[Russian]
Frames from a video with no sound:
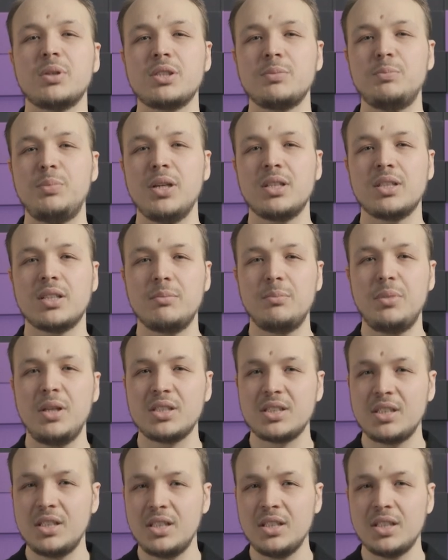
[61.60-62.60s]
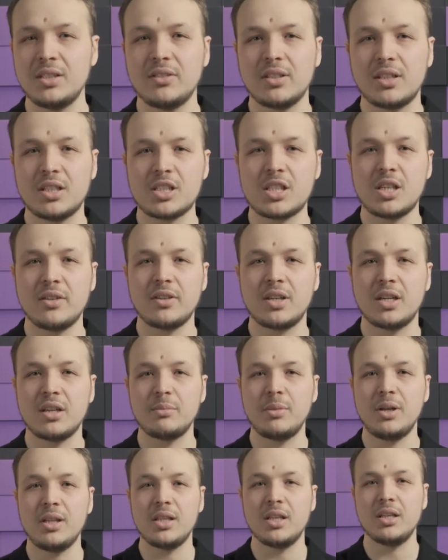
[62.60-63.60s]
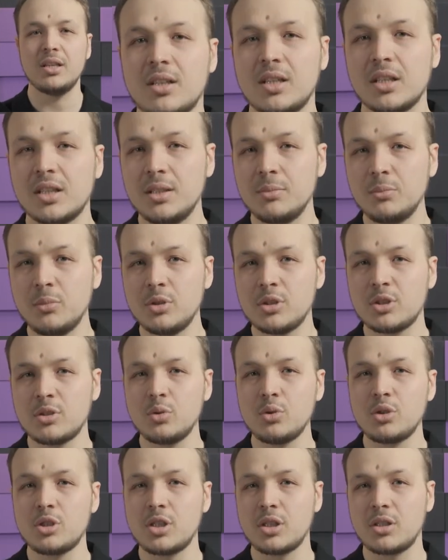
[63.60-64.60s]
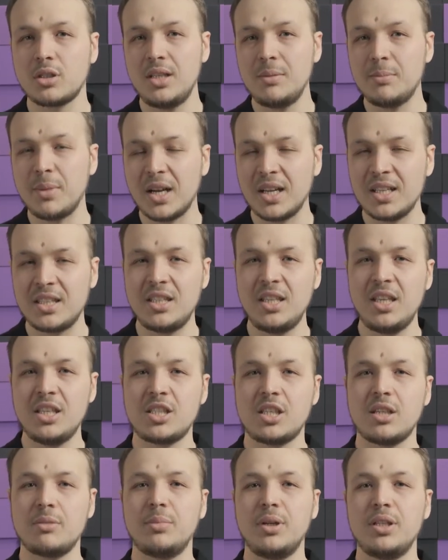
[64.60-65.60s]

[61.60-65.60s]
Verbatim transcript: проспекта без единого гроша в кармане к одному из лучших и богатейших